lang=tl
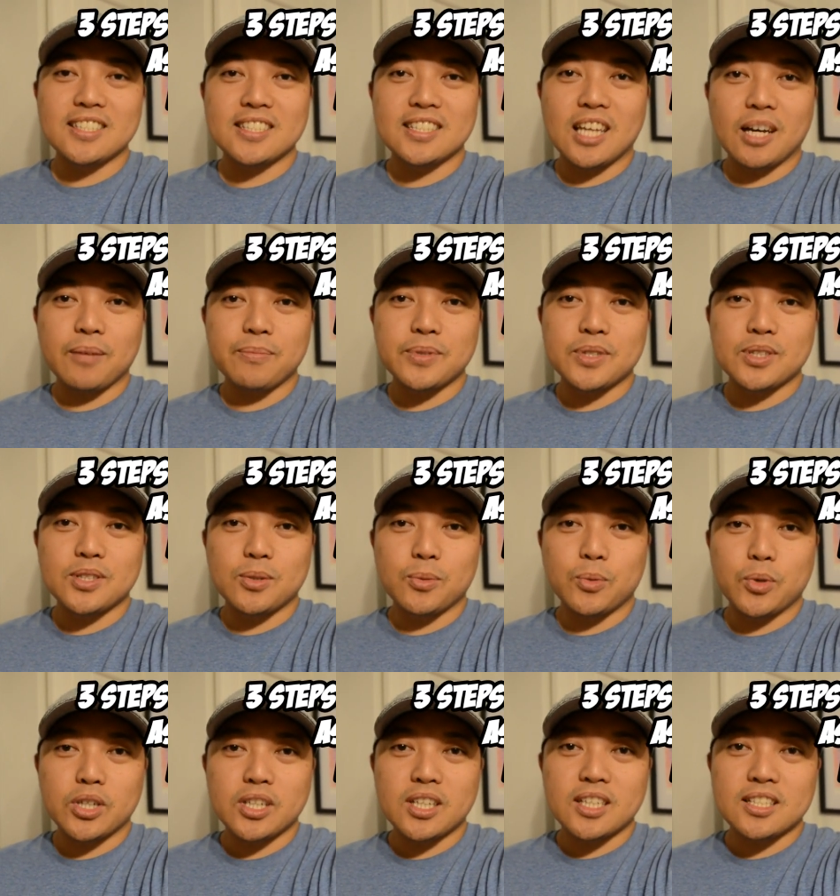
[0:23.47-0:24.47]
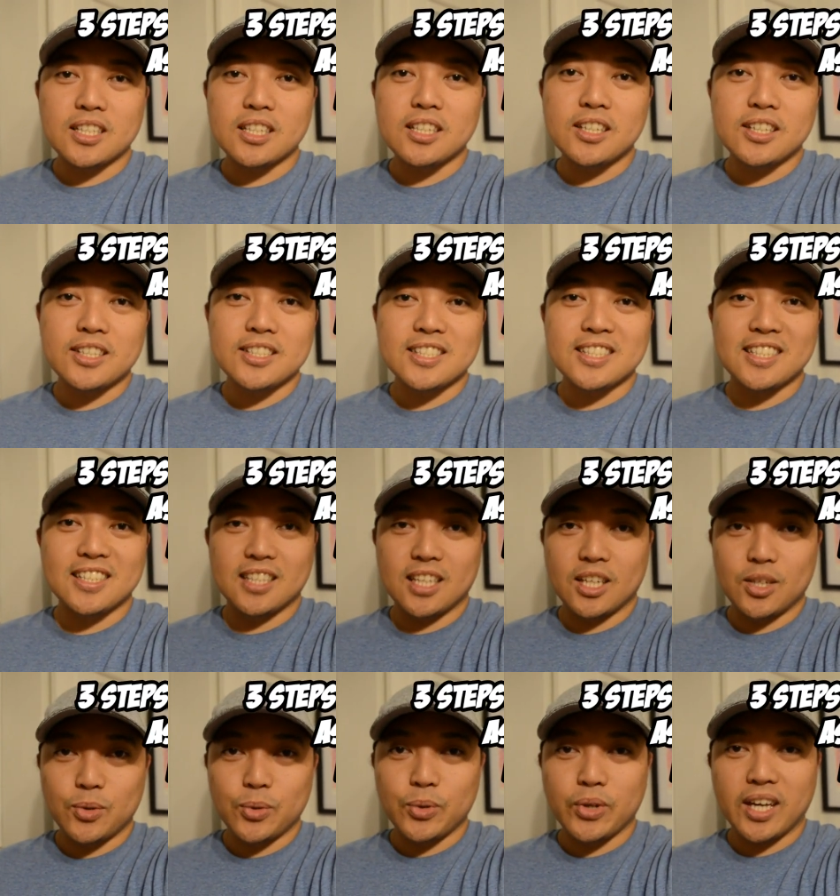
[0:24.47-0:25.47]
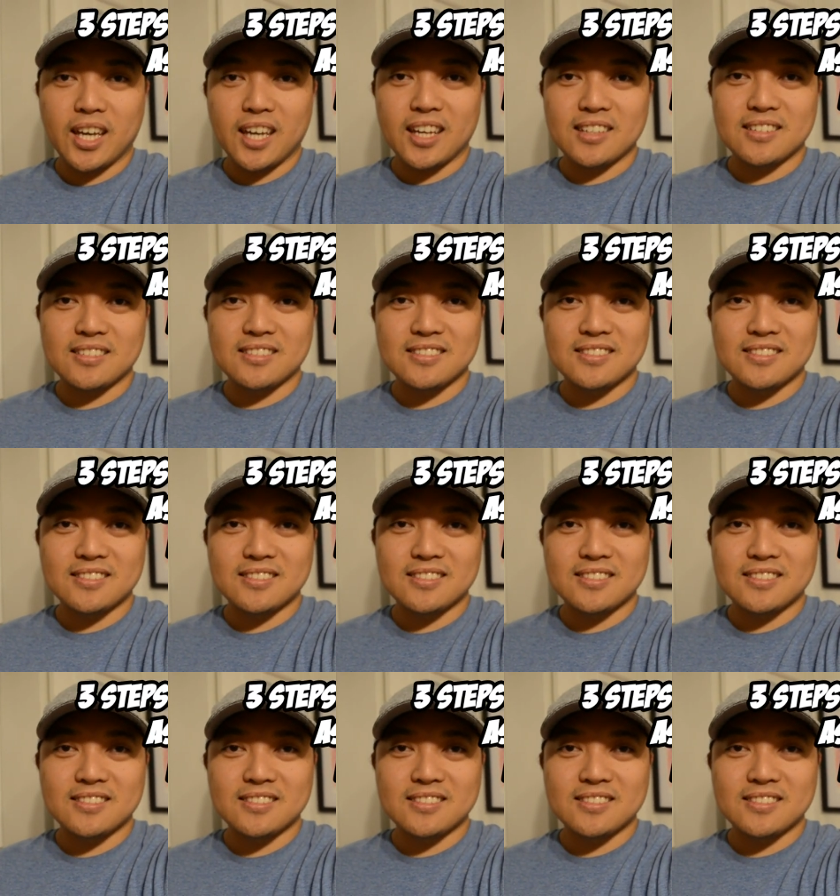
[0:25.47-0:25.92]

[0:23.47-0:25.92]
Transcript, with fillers: steps to work as a nurse in the UK.